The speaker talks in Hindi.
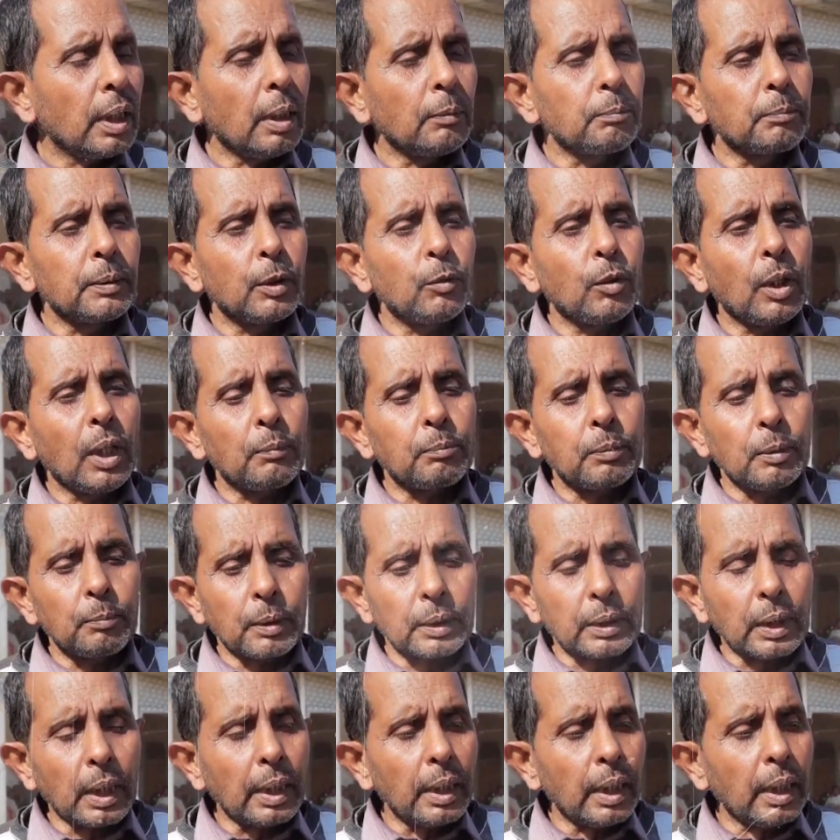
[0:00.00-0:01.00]
हमने वहाँ पे
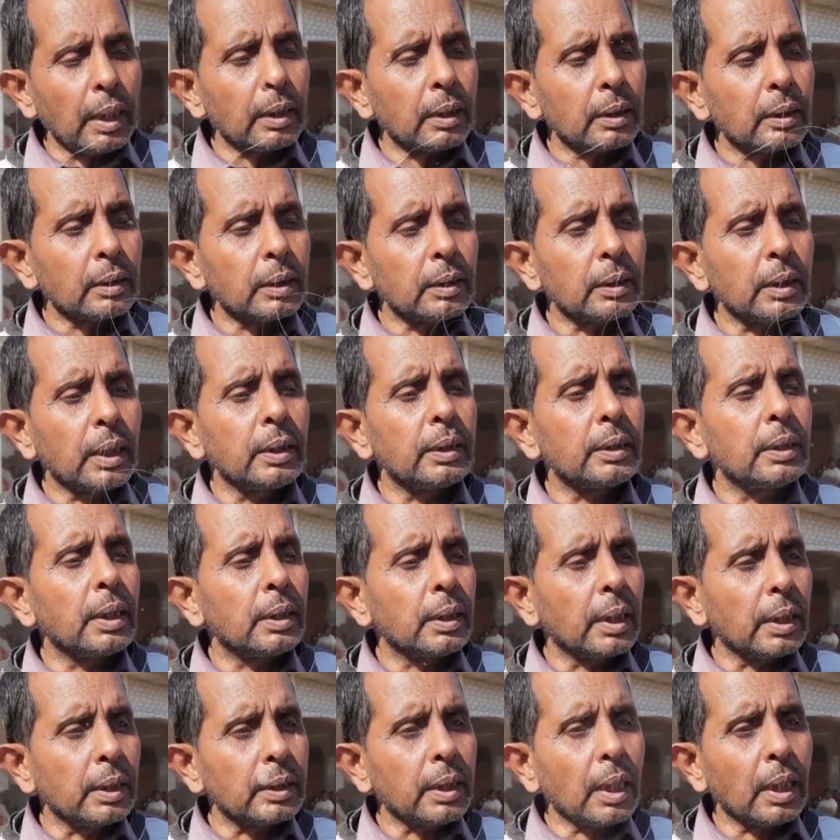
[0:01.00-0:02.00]
बताया कि नहीं ये
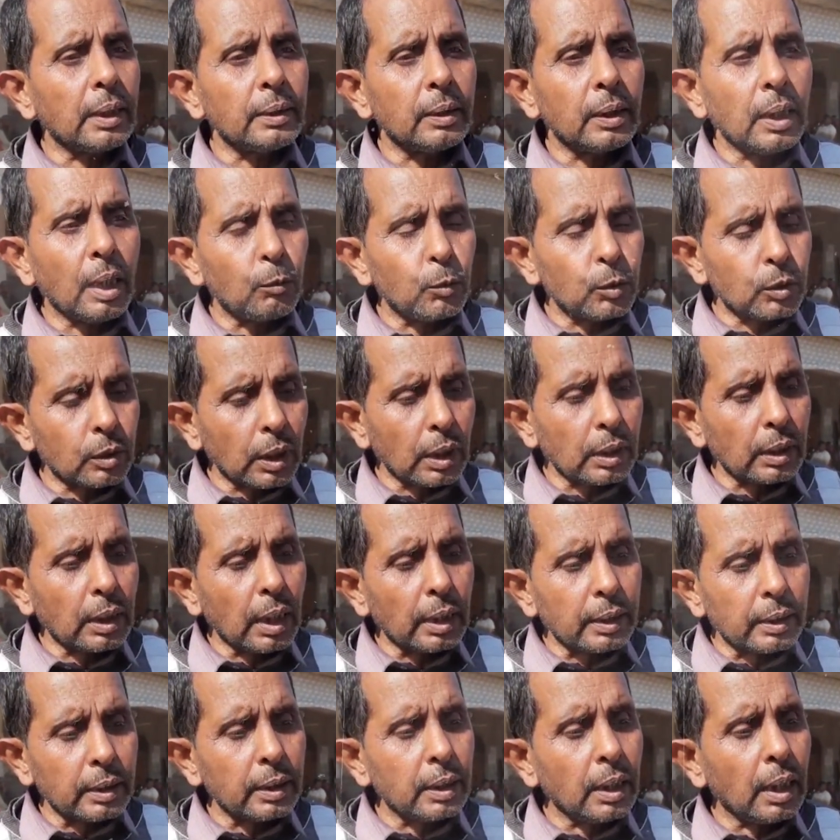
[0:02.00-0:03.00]
नहीं था ना उस
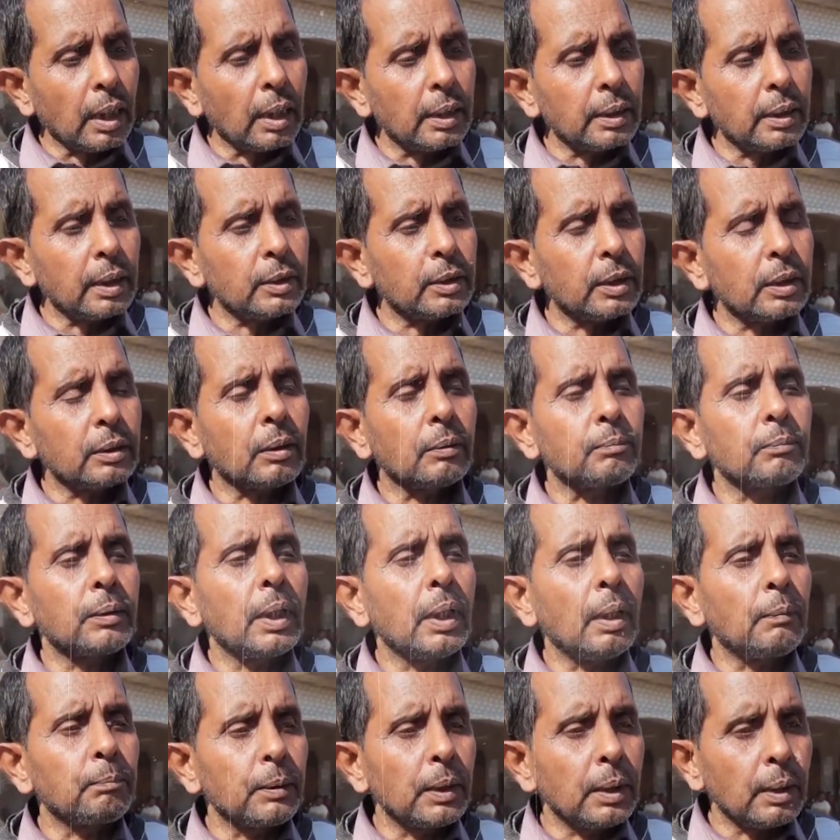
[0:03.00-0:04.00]
करकाठी का है ये जिसने
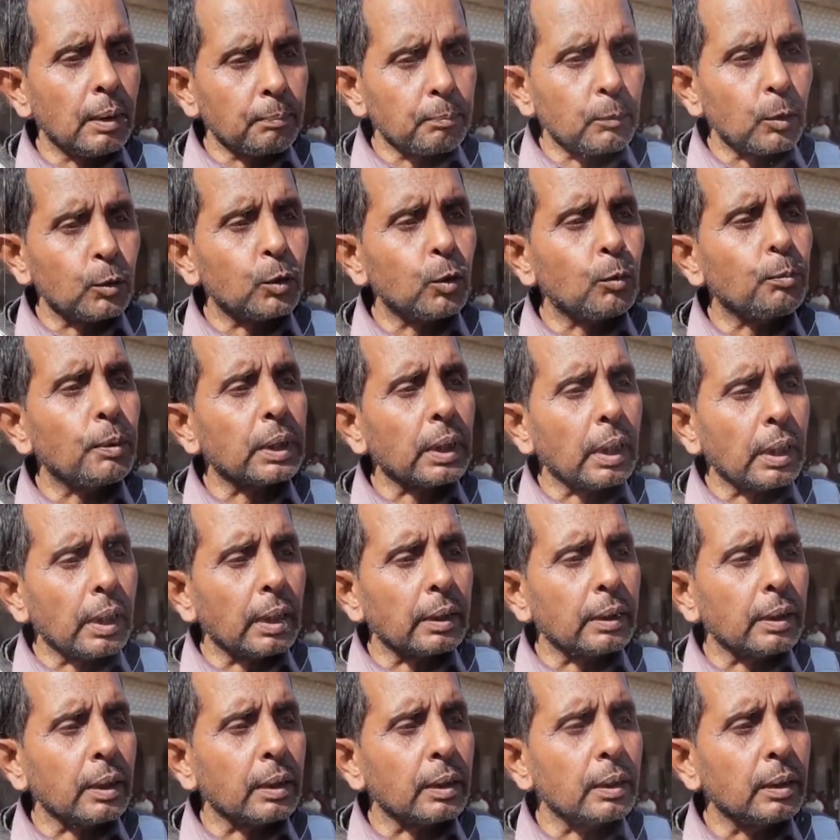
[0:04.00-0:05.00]
हमने आपको जो
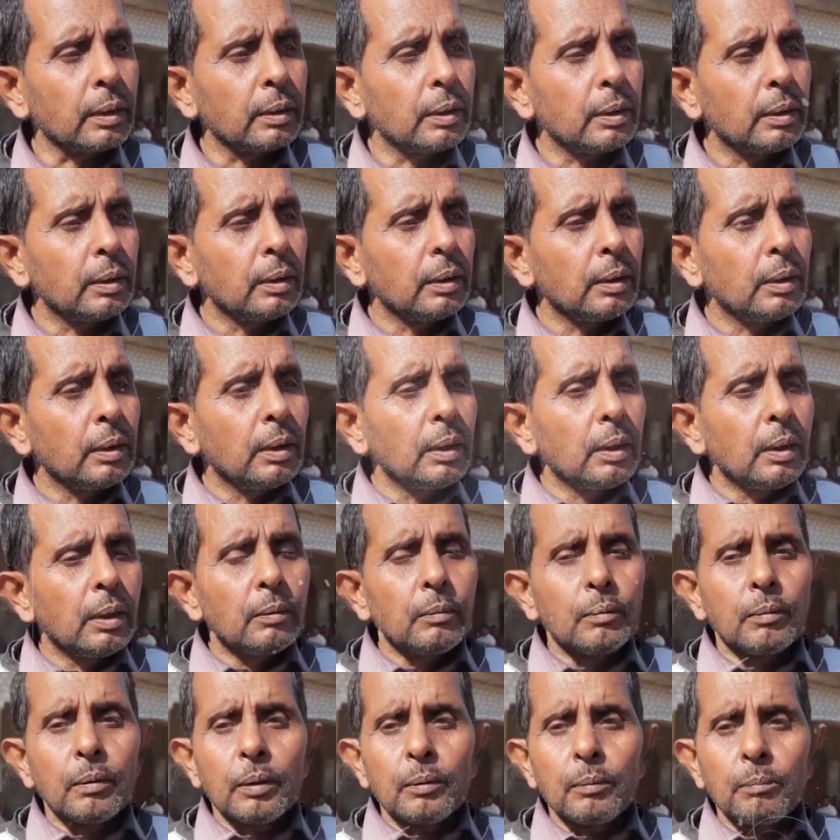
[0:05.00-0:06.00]
बताया था
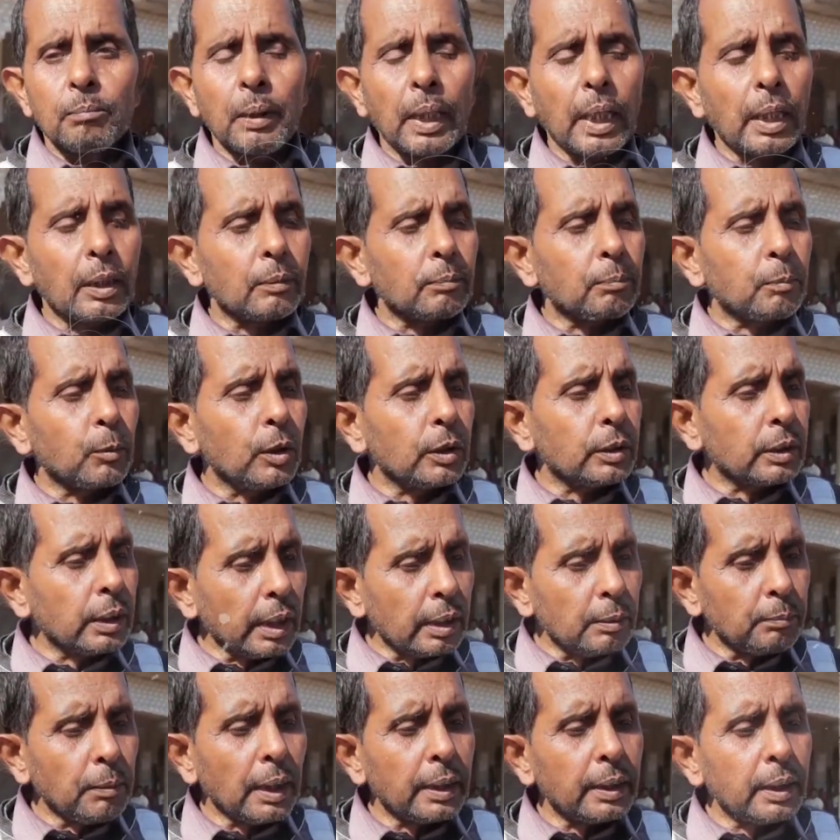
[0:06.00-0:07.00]
मगर पुलिस
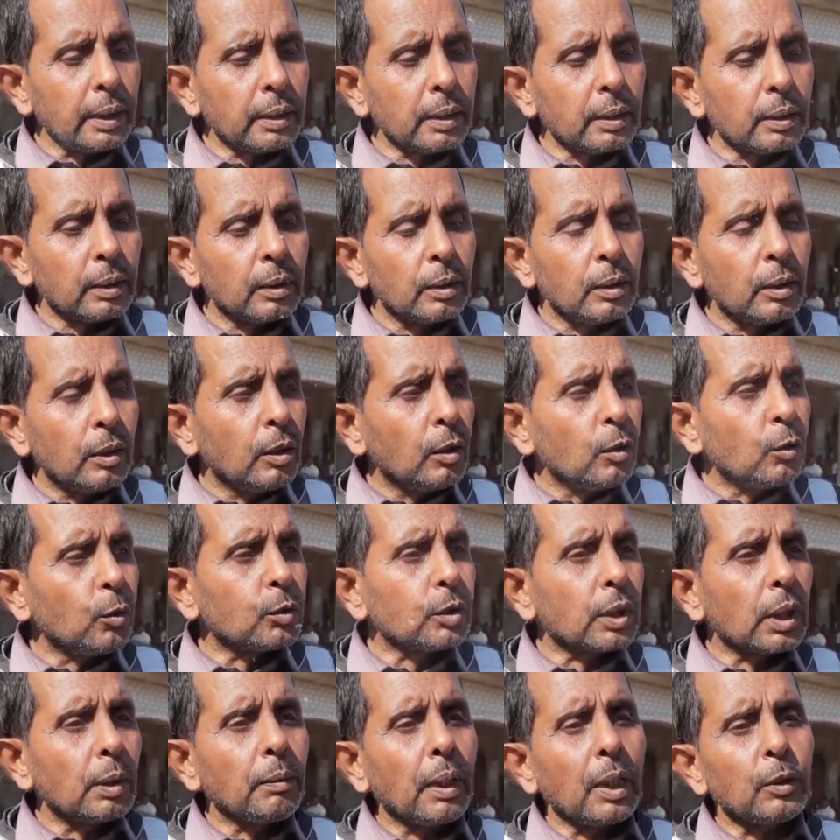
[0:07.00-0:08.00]
नहीं मानी
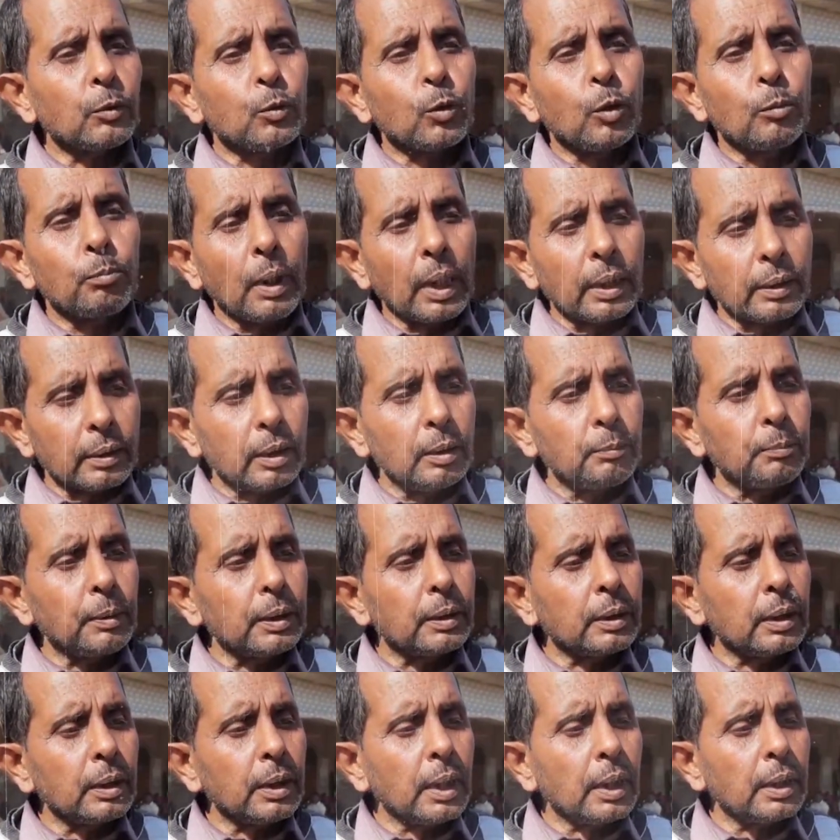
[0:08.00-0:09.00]
उसके बाद उसको मारती
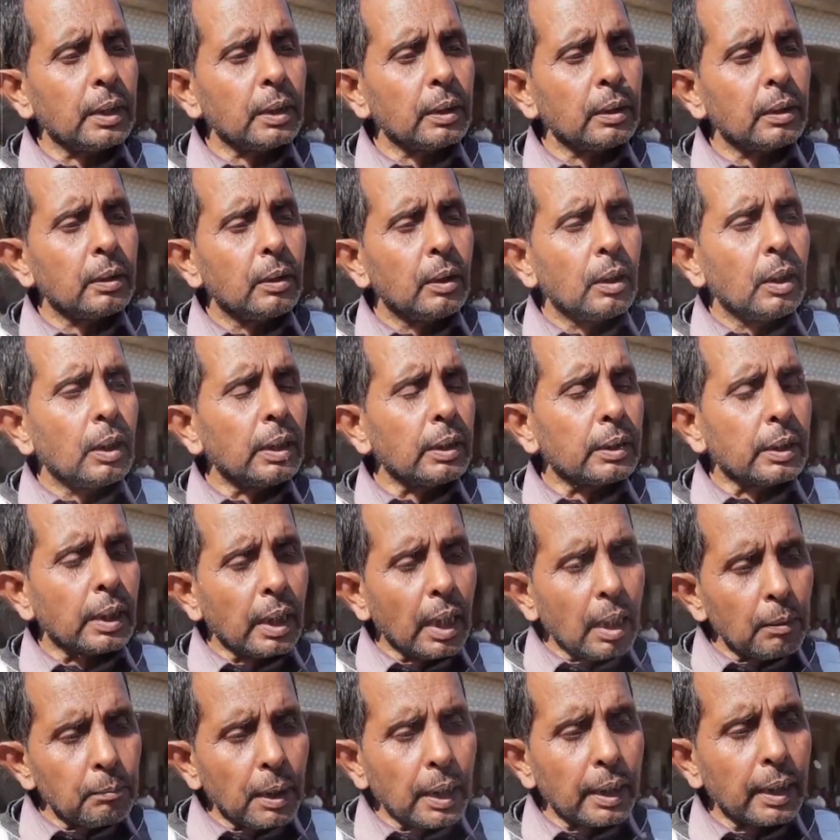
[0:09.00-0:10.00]
पीटती रही
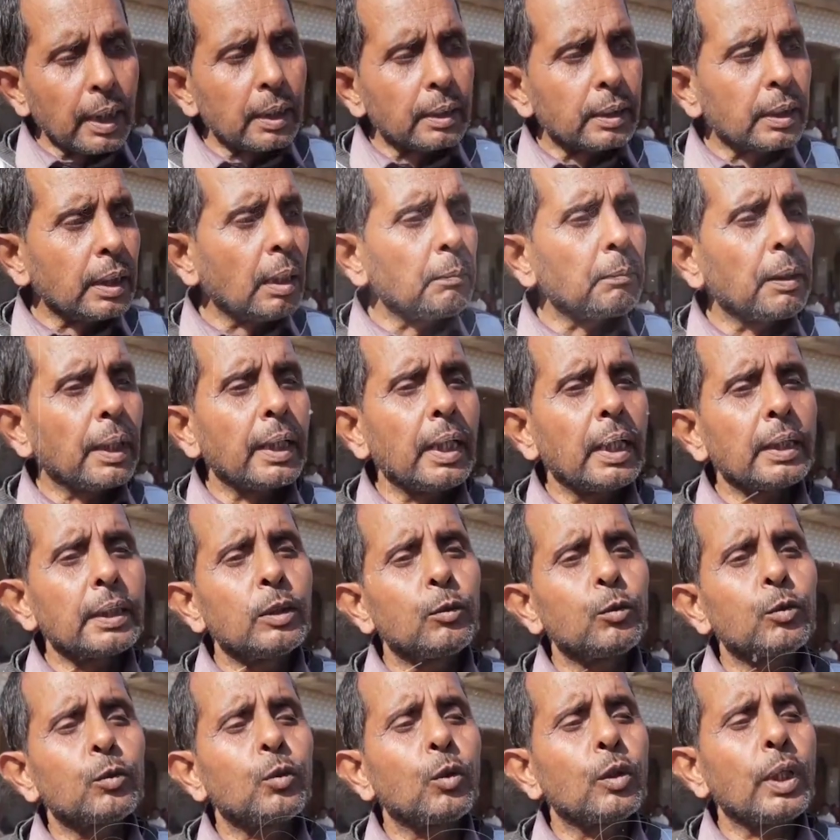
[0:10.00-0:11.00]
इतना मारा इतना मारा
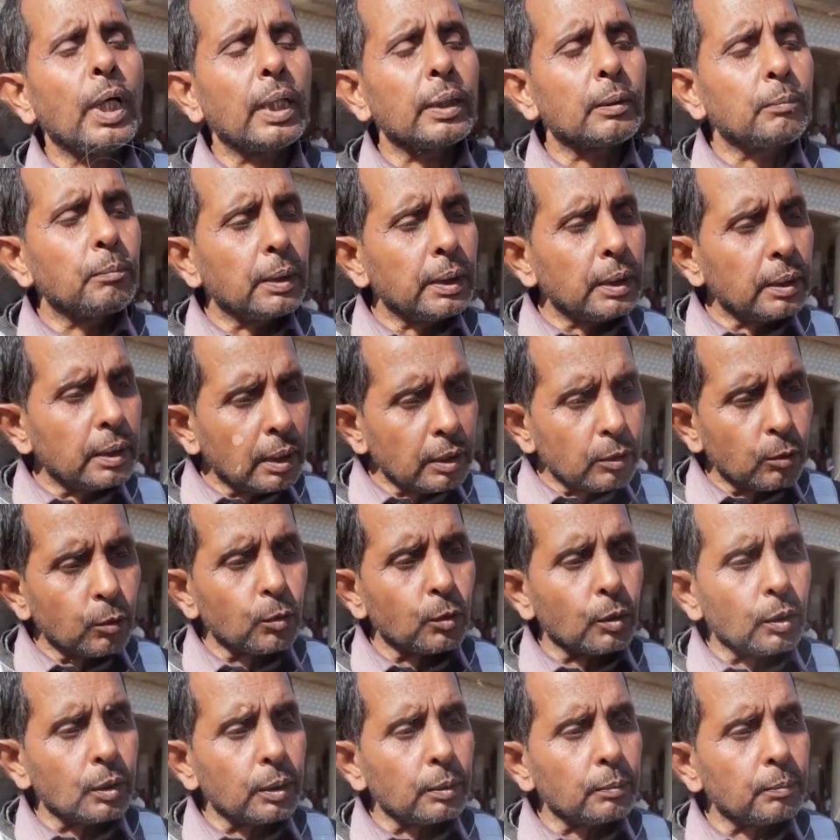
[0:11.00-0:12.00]
कि उसको रात में ही डेथ हो
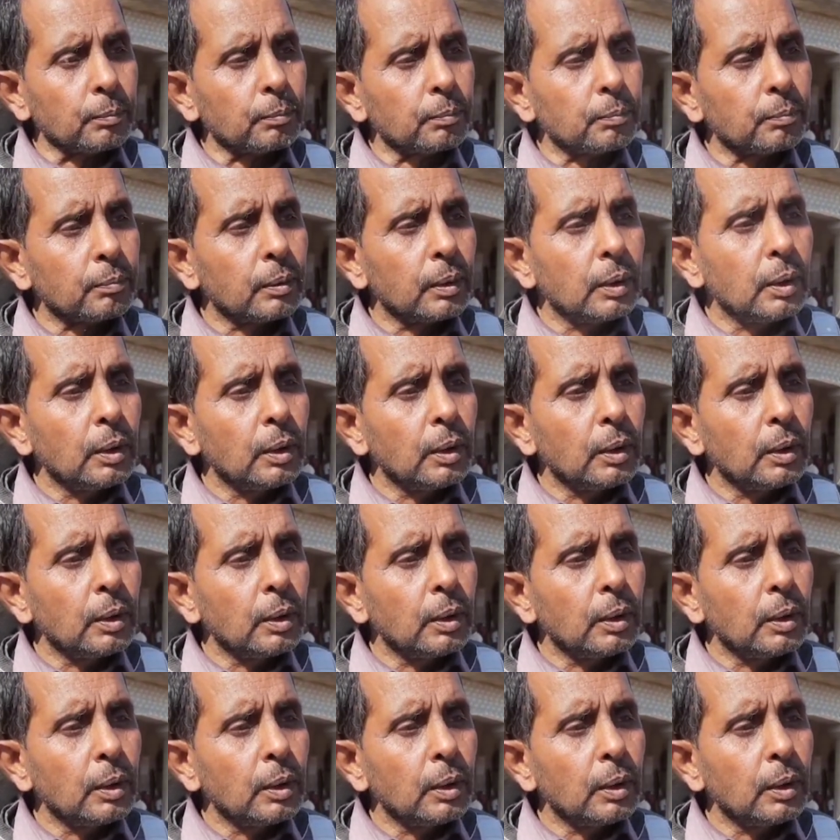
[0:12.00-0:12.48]
गई